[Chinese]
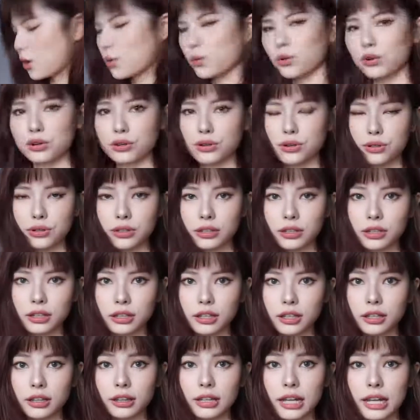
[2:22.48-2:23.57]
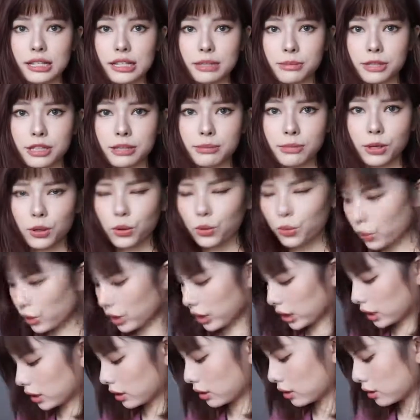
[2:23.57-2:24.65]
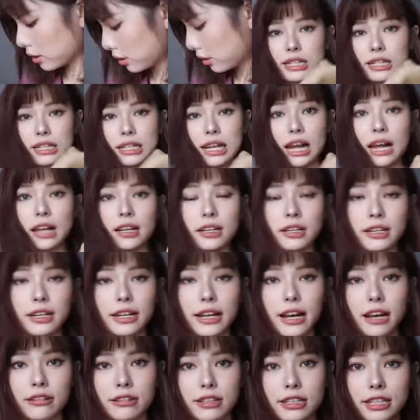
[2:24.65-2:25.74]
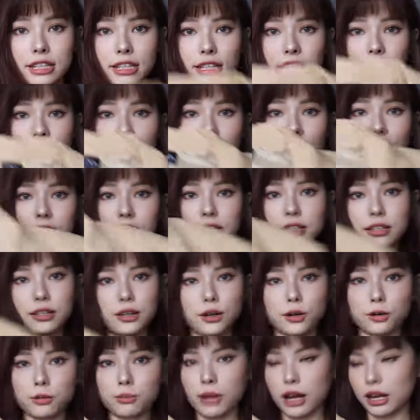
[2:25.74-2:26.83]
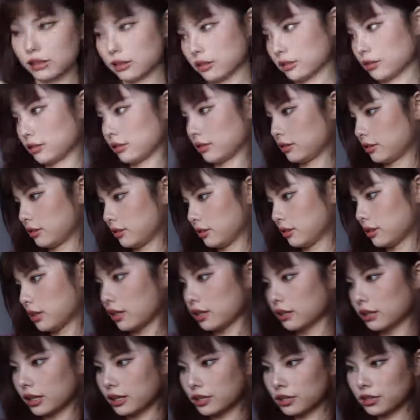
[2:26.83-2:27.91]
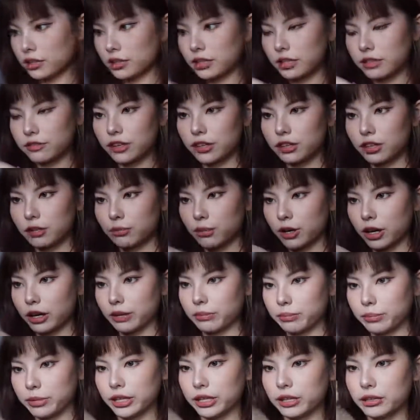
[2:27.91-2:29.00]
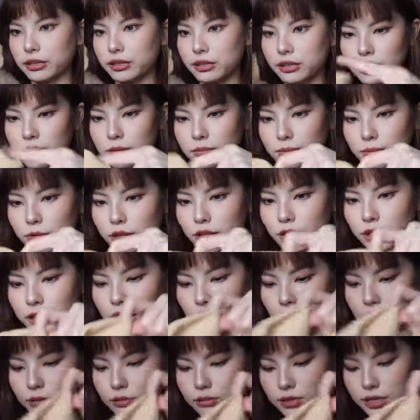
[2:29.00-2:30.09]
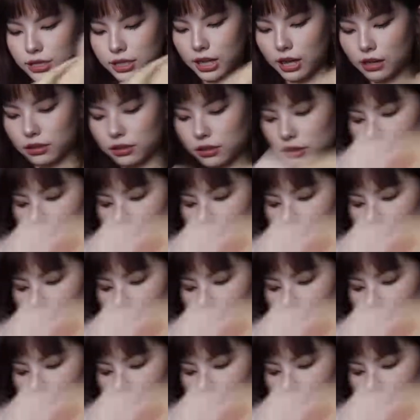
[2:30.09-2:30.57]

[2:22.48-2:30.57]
我说呢，那个单怎么这么贵？下了两件 XL 码的，那这个先放到旁边，不要给它弄脏